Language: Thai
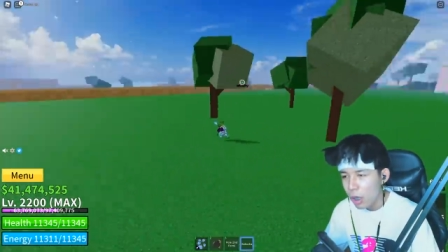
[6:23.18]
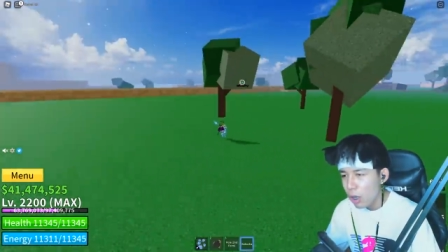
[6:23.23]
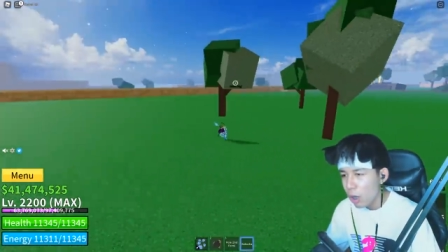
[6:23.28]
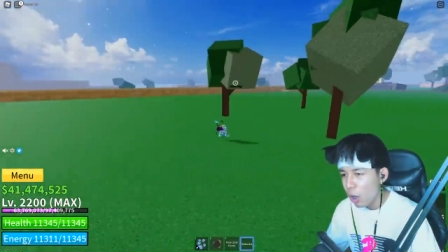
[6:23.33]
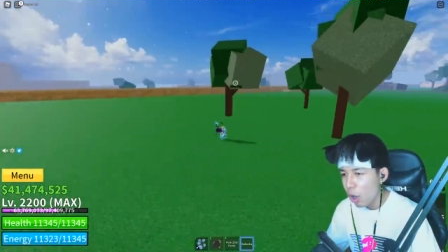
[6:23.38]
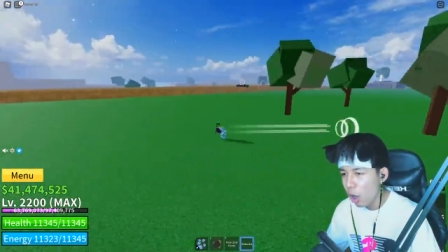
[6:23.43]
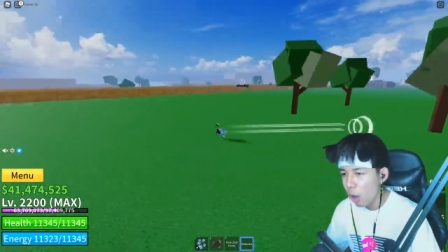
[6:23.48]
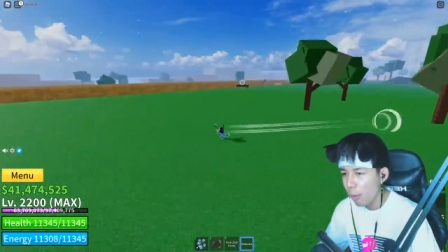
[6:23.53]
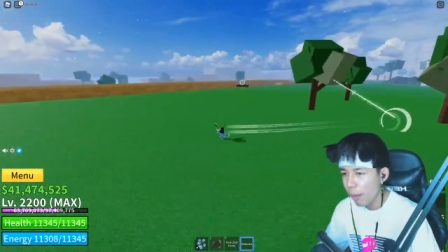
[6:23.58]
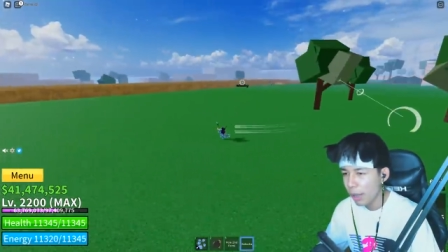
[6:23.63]

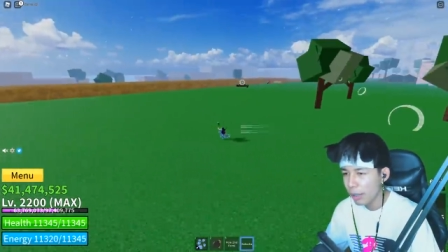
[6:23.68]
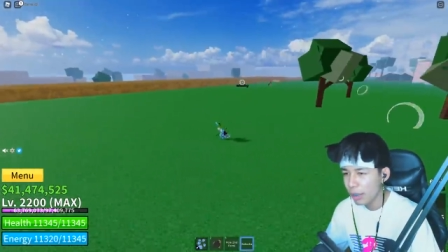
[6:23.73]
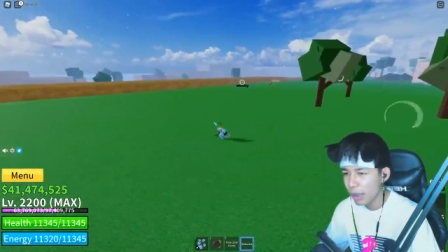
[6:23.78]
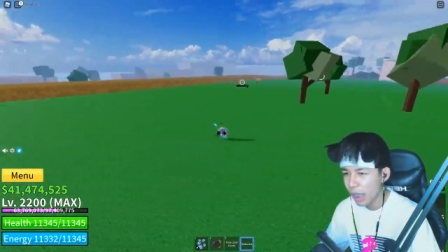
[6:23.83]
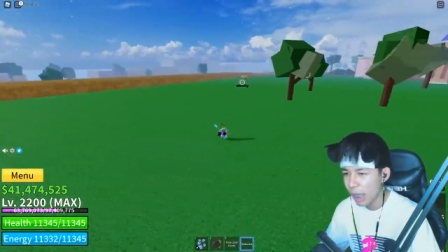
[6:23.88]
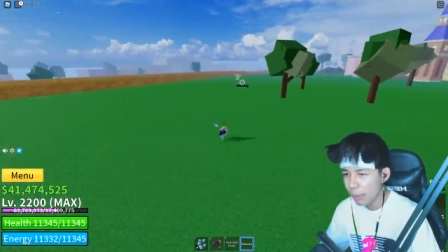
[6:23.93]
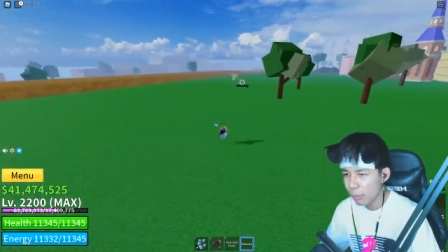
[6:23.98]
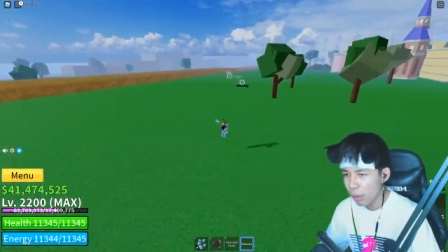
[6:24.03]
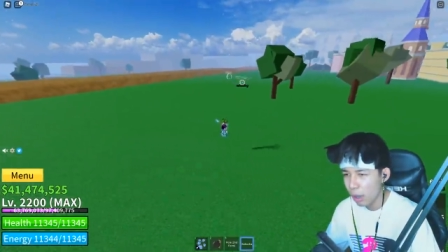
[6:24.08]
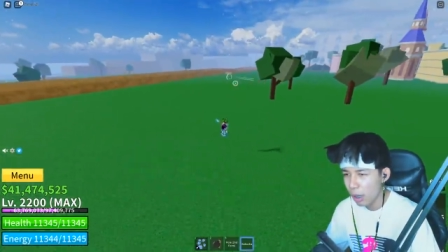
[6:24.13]
ขออภัยด้วย
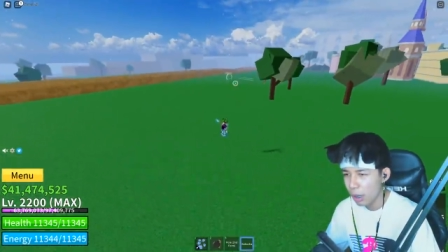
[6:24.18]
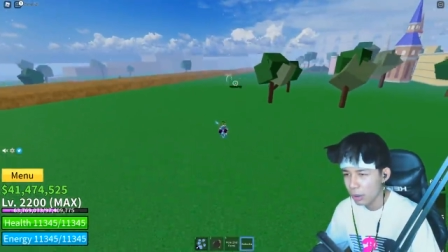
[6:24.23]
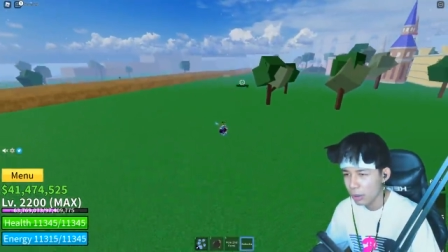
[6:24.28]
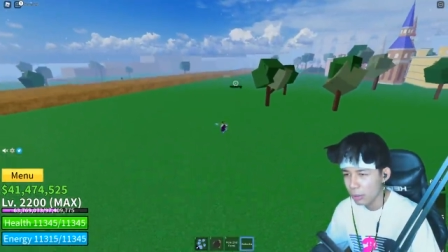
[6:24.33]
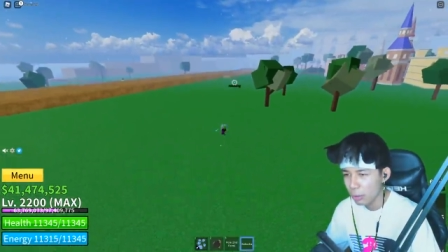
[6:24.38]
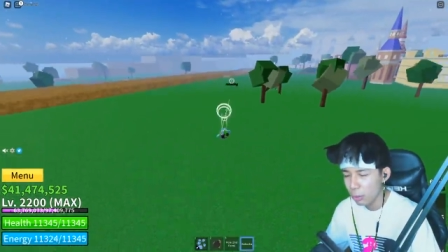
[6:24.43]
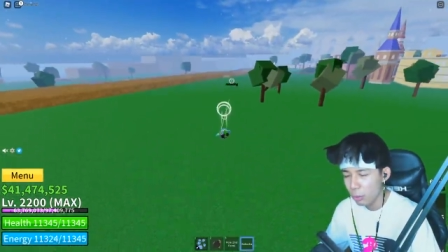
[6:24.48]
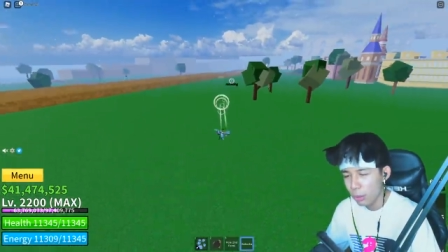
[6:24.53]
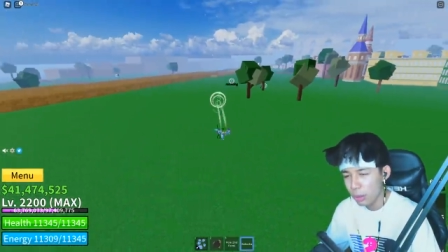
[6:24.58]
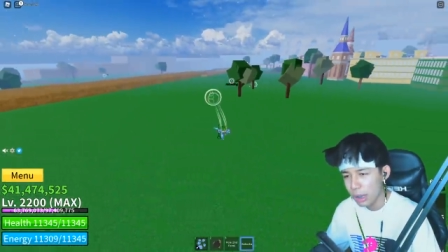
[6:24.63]
นะครับเพราะ
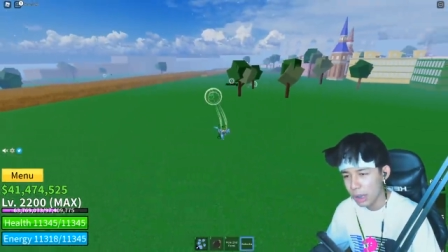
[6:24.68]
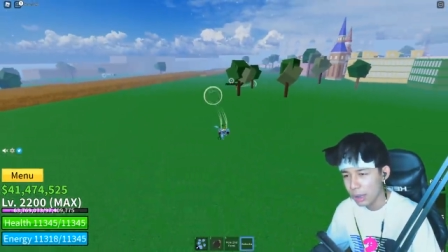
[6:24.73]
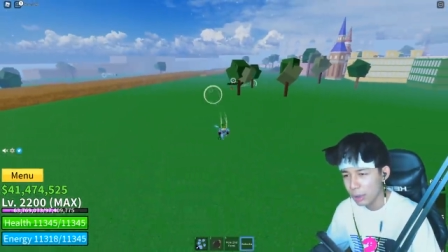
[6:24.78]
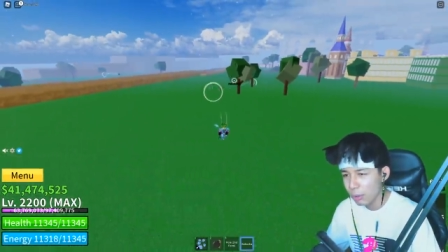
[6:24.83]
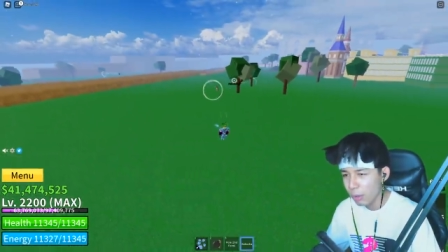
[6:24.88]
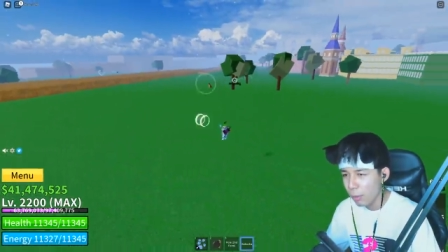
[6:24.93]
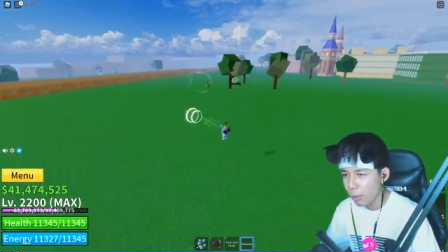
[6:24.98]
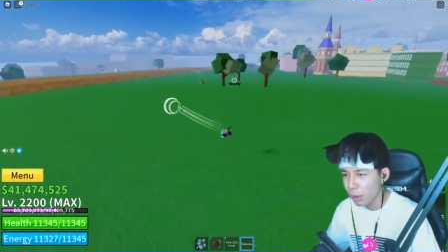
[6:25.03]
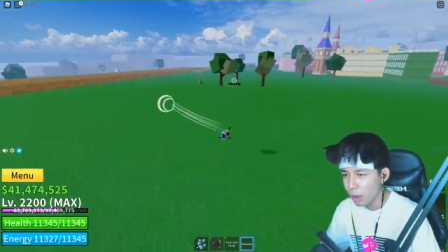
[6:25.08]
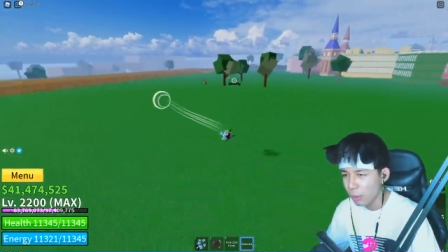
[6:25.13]
ทุกคนก็รู้
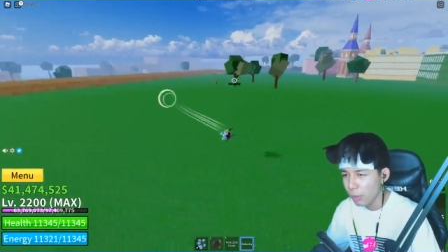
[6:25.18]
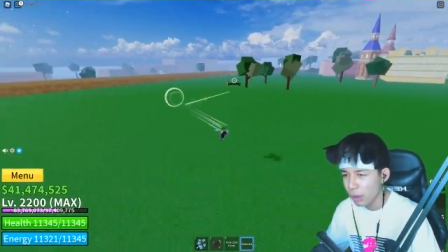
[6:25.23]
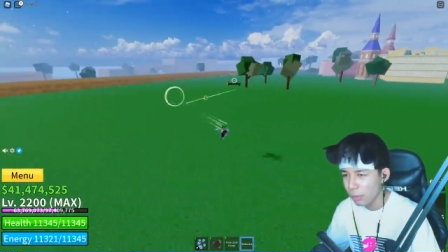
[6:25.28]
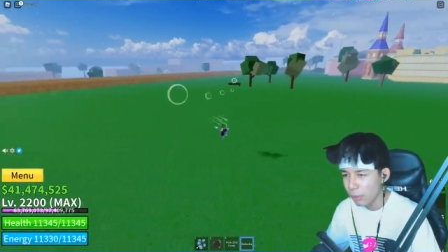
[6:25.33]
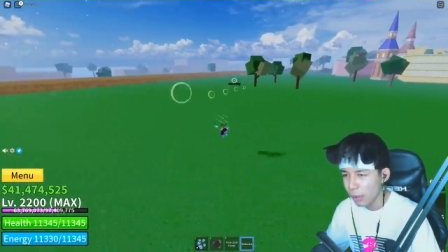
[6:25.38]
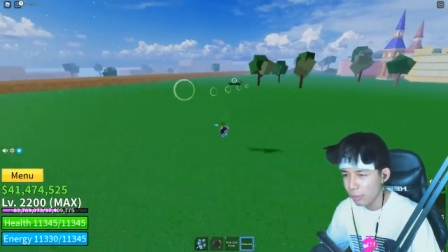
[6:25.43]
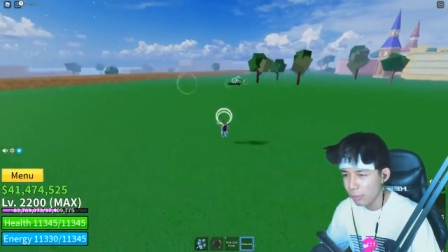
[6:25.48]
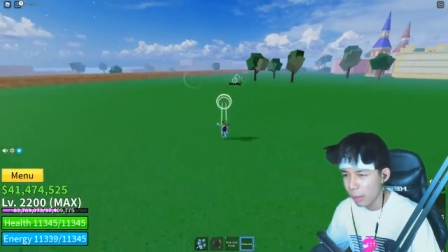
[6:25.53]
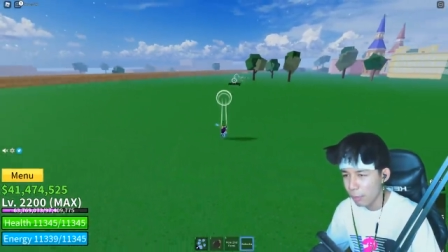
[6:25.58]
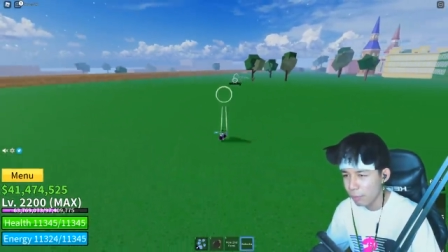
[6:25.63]
ว่าผลระเบิด
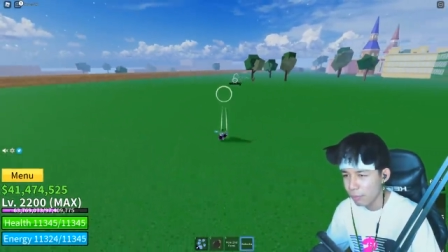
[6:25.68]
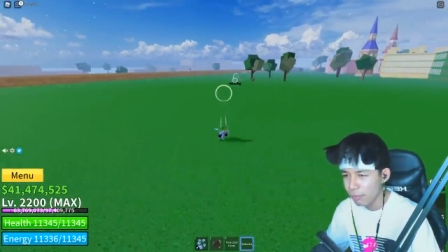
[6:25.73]
มันแบบ